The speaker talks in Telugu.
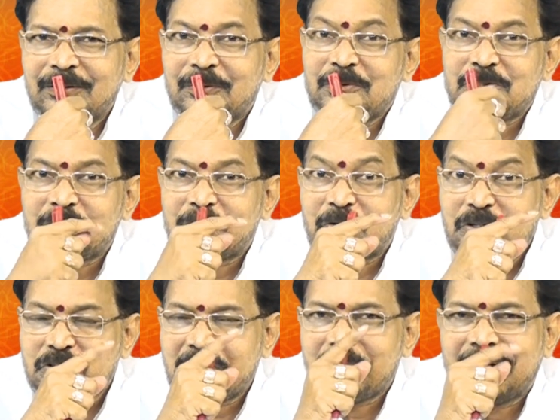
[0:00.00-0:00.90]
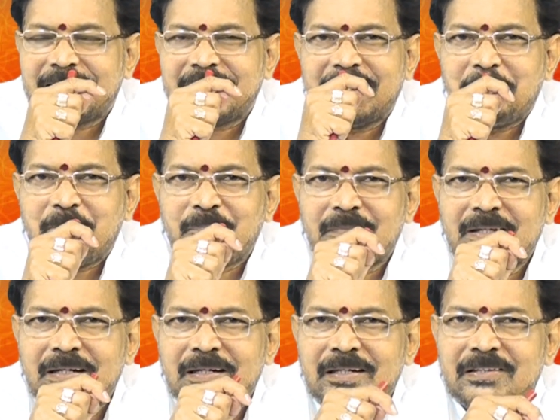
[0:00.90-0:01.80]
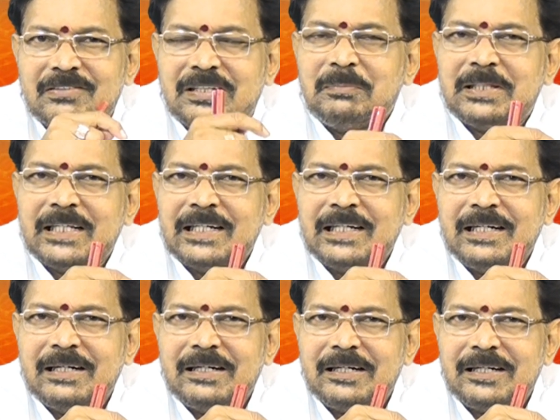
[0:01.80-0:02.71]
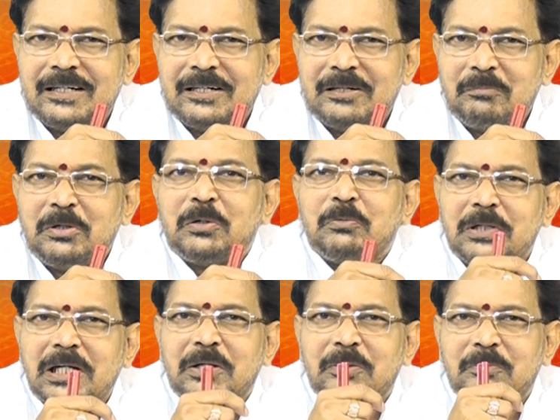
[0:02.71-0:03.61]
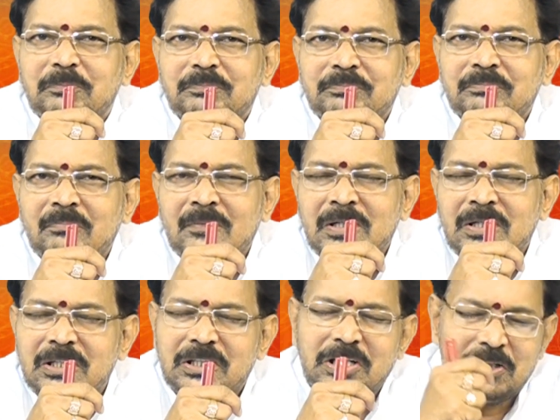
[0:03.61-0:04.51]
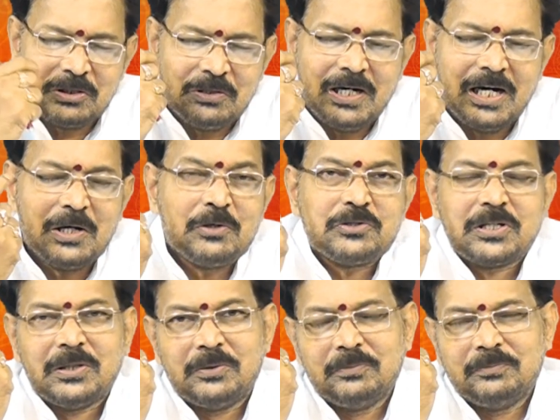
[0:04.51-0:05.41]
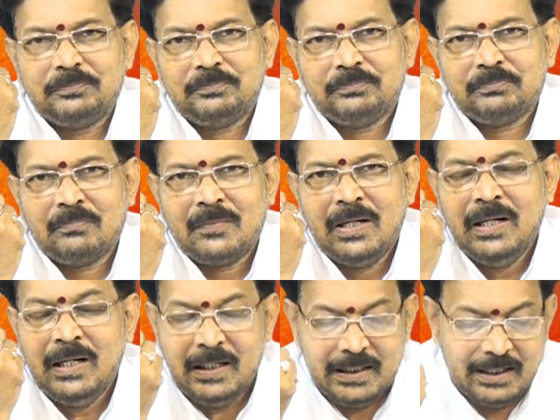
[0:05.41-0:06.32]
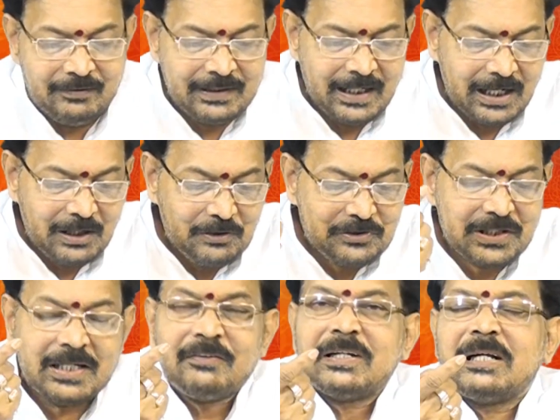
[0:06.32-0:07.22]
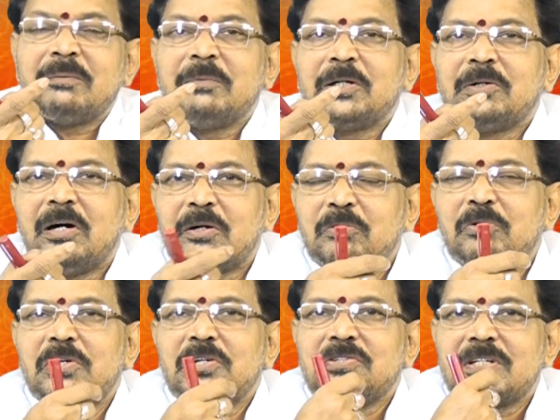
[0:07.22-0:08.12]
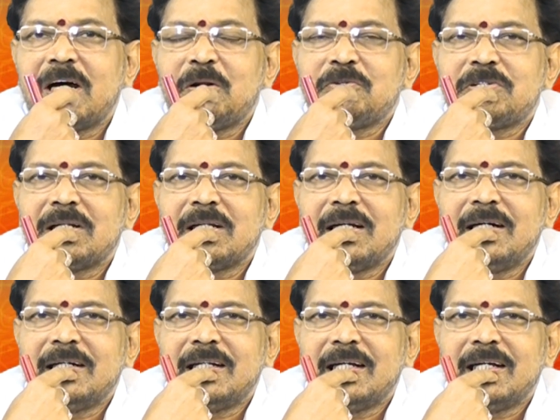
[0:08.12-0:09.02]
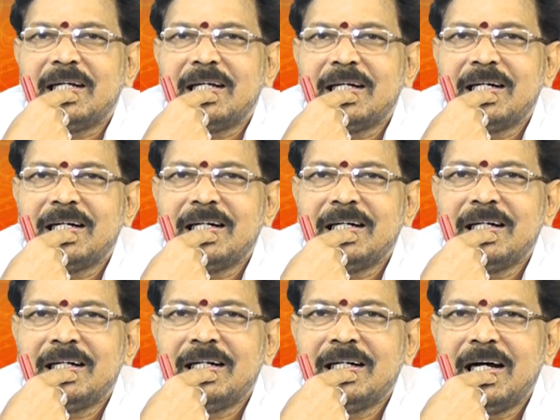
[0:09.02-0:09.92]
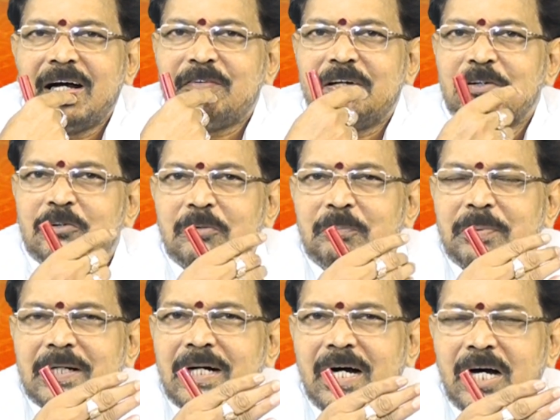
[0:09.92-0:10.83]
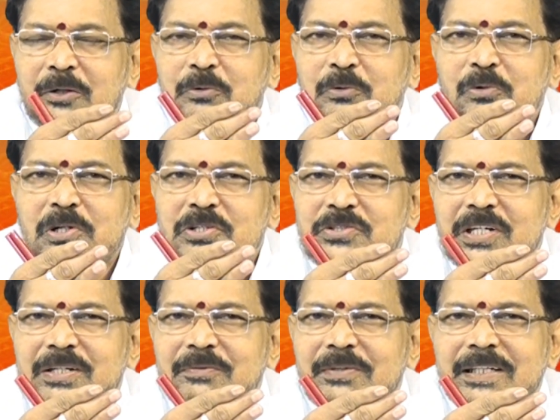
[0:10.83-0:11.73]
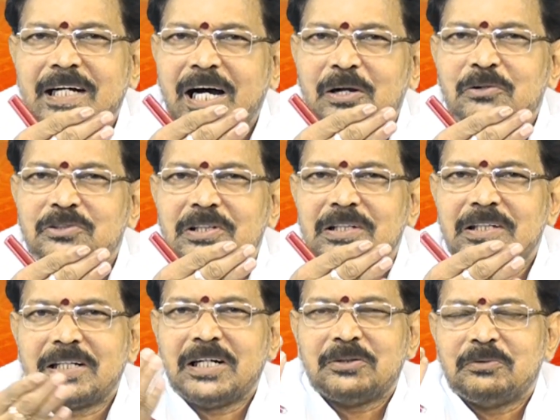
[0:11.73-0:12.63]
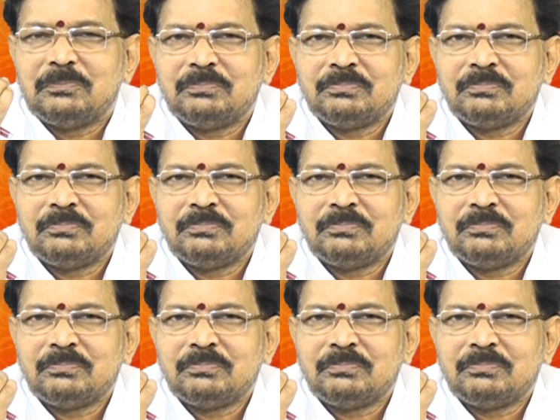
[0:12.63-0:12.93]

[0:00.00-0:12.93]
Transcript: కొంచెం క్వశ్చన్ మార్కే స్థిమితంగా మీరు ఉండలేరు ఏదో ఆలోచనలు ఏమైనా ఆలోచన ఏమన్నా మీకు అనుకూలించే ఆలోచనలు అంటే అవేం గొప్పగా అనుకూలించేటువంటి ఆలోచనలు కాదు